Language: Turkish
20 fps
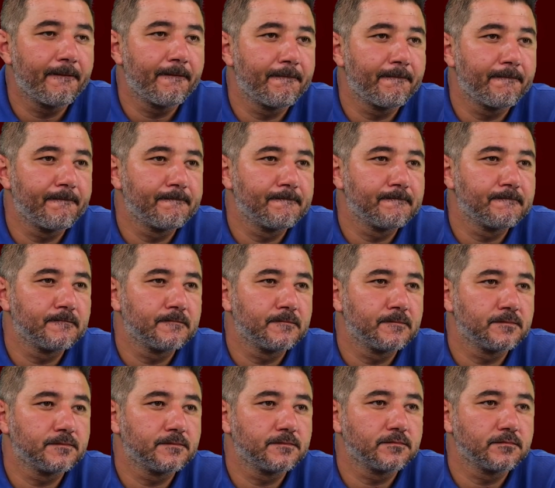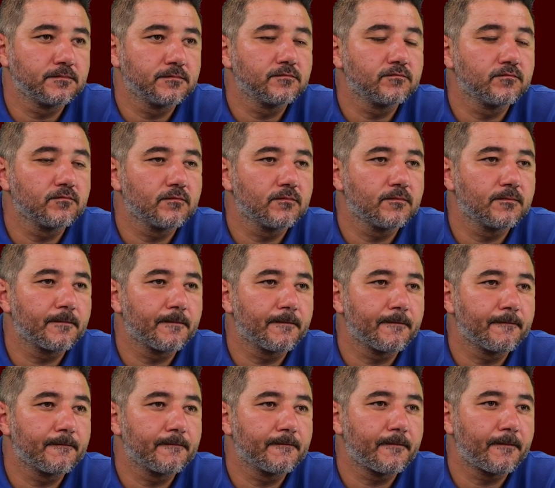Maçın ardından herkesin ortak görüşü
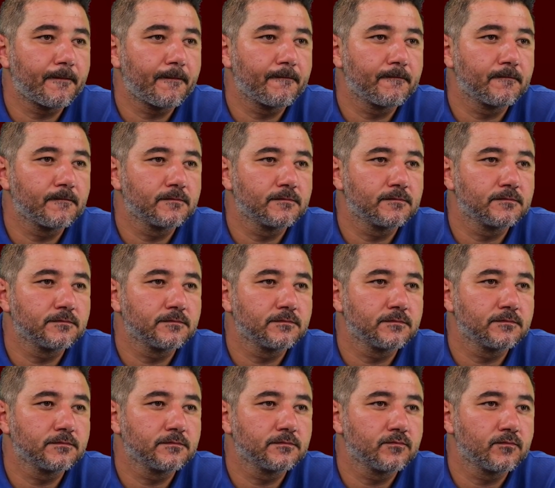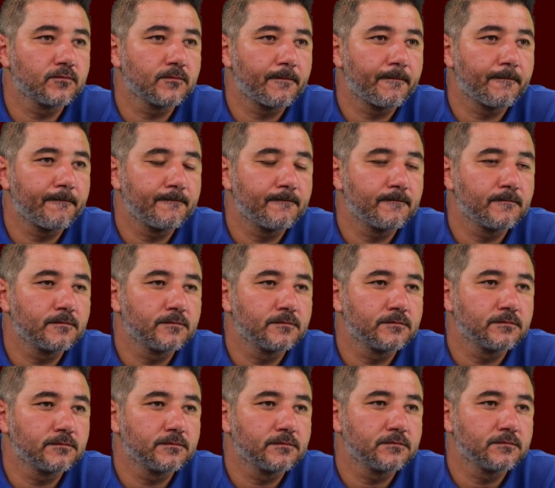Galatasaray'ın oyun kurma üzerine sıkıntılar
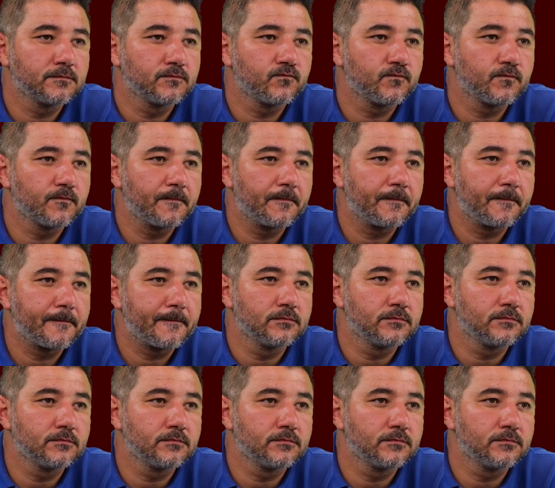yaşadığına dairdi.